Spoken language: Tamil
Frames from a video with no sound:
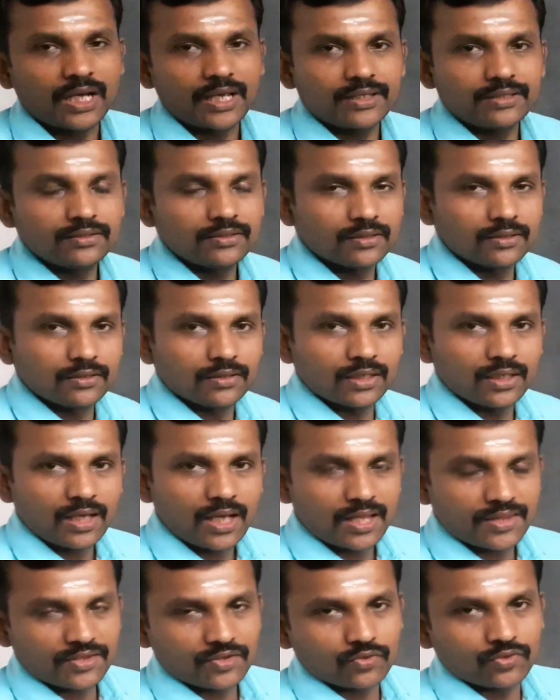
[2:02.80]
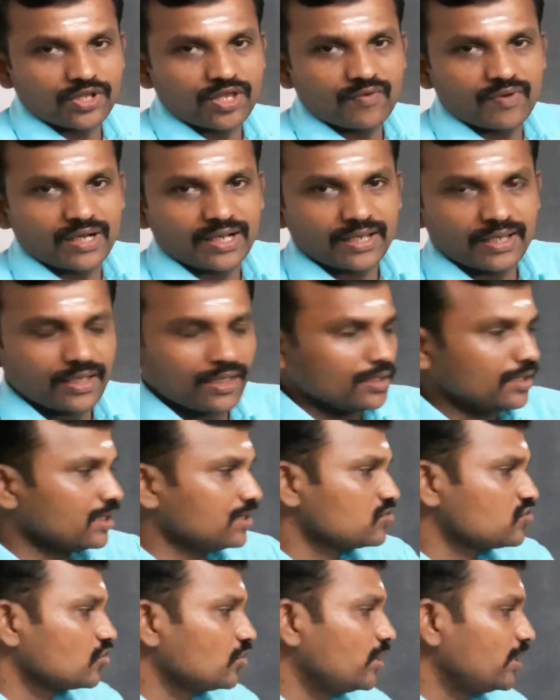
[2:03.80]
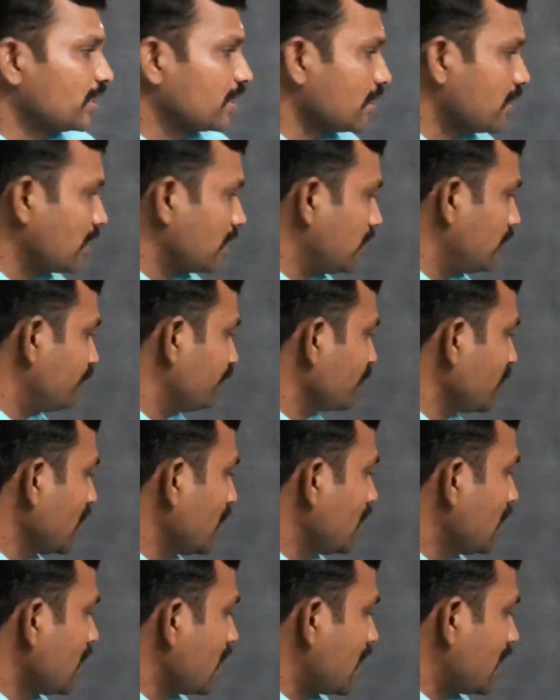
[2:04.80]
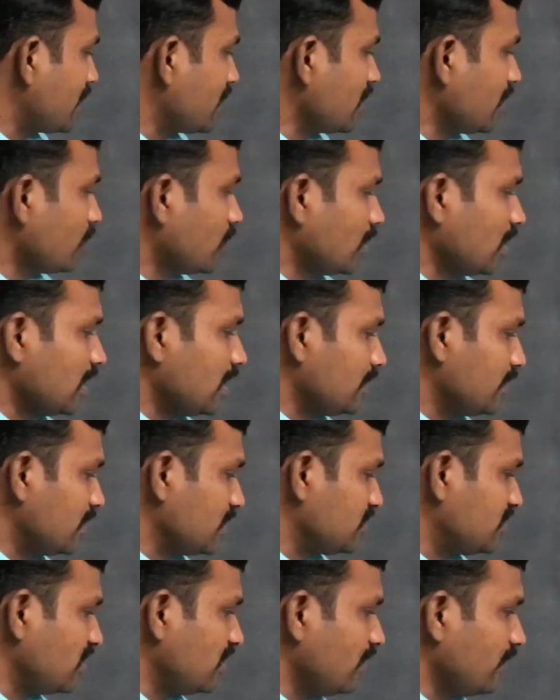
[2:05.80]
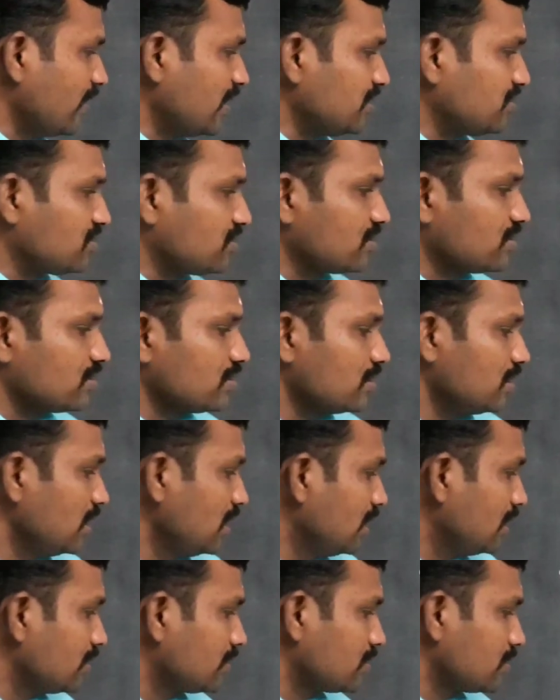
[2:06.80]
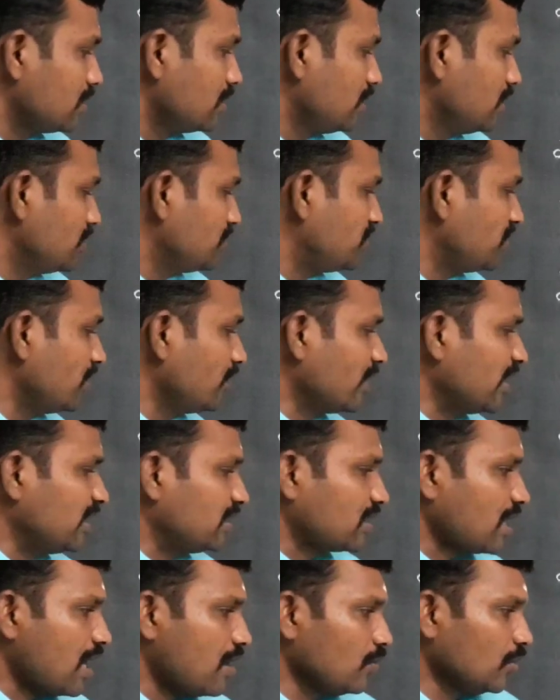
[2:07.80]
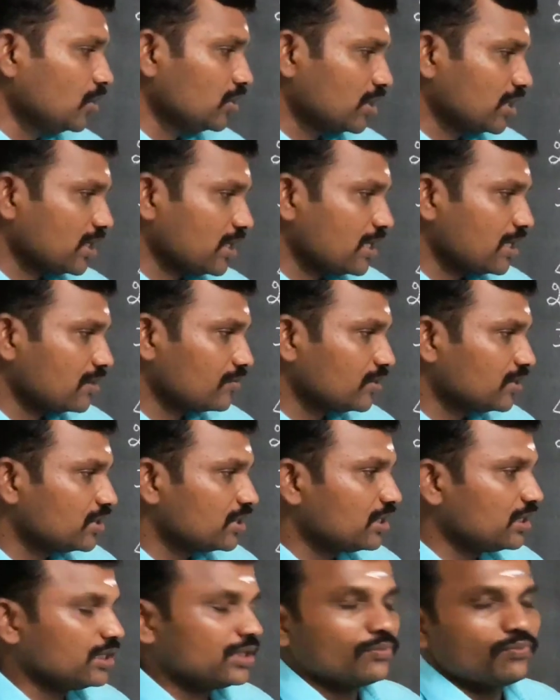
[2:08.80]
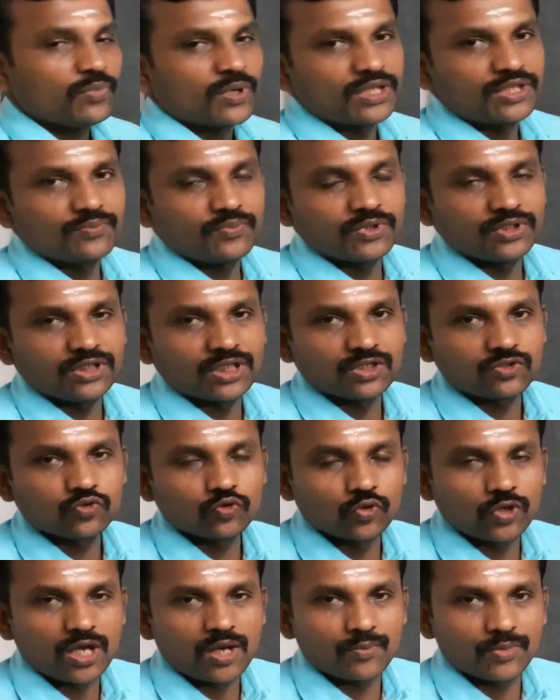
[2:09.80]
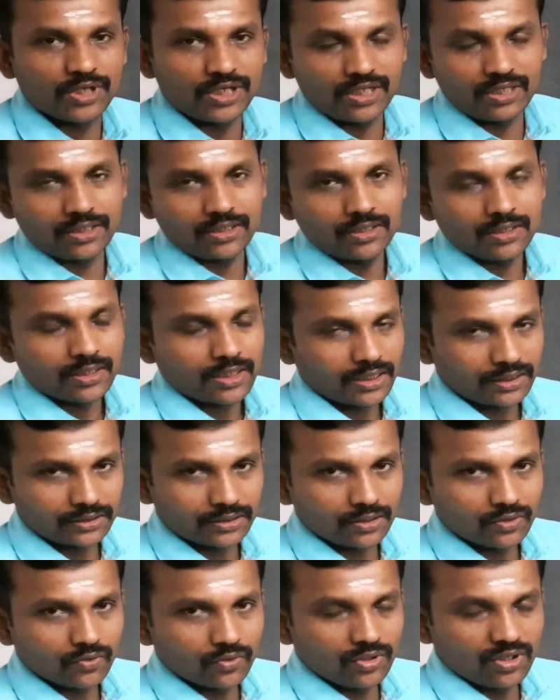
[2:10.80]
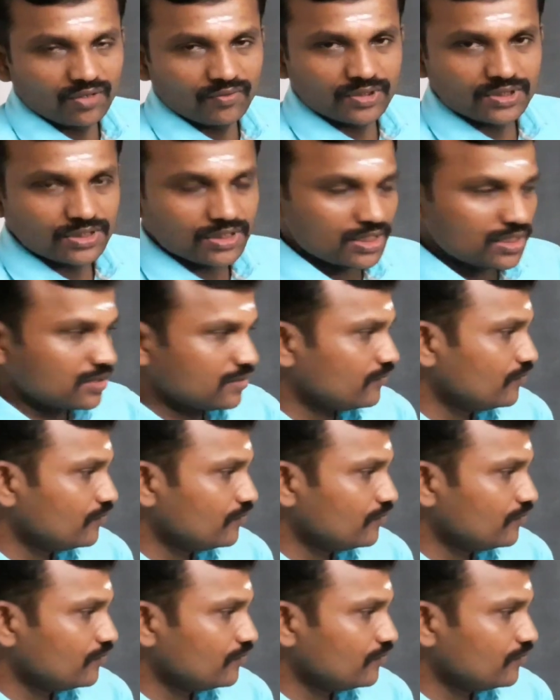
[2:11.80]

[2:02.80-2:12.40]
ஐந்துன்னு அதனுடைய வகைகள்லாம் சொல்லியிருக்காங்க அதே போல் இந்த சீவை சீவை தாமோதரனார் வந்து பதிப்பித்த சூளாமணி அந்த நூலில் வந்து